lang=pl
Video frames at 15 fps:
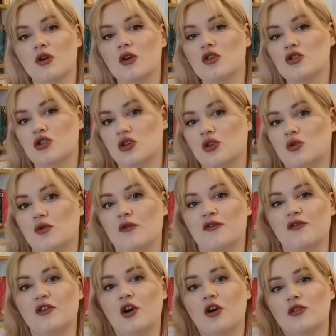y,
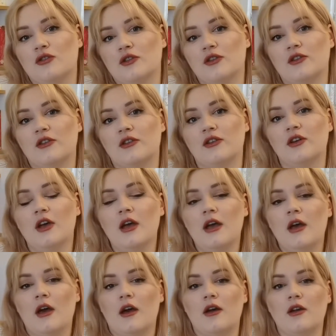Żydów, koty
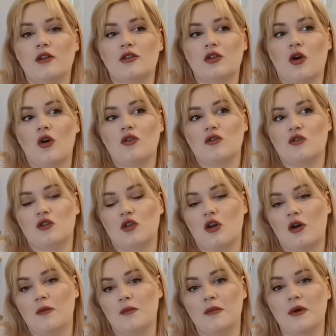E, to
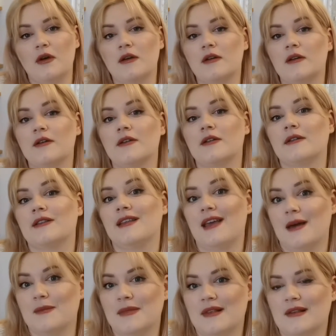są e,
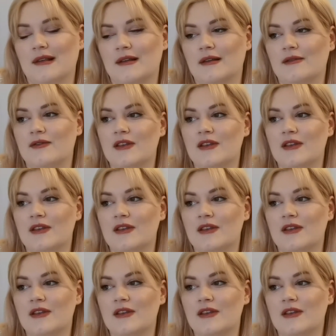Niemcy,